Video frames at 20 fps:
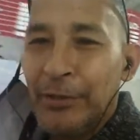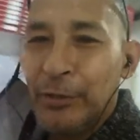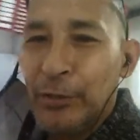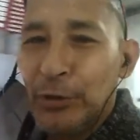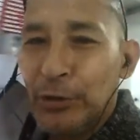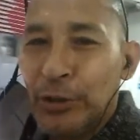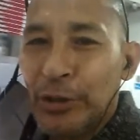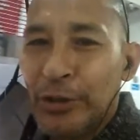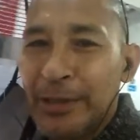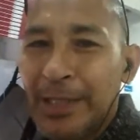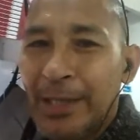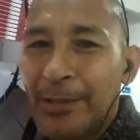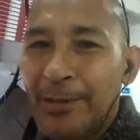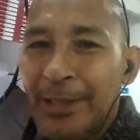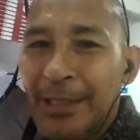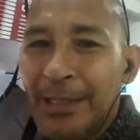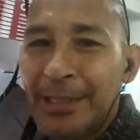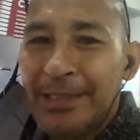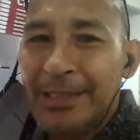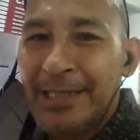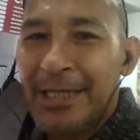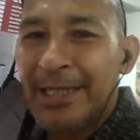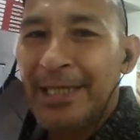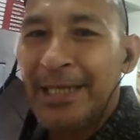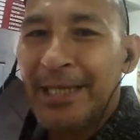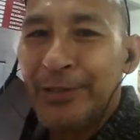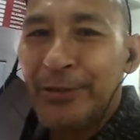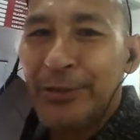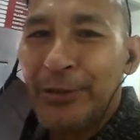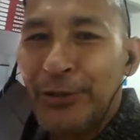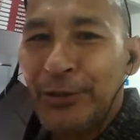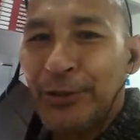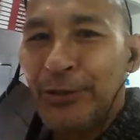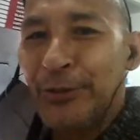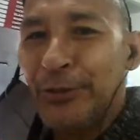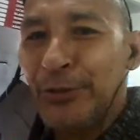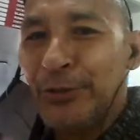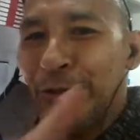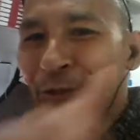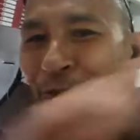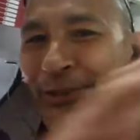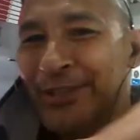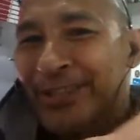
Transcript: Justo estaba charlando con Lu,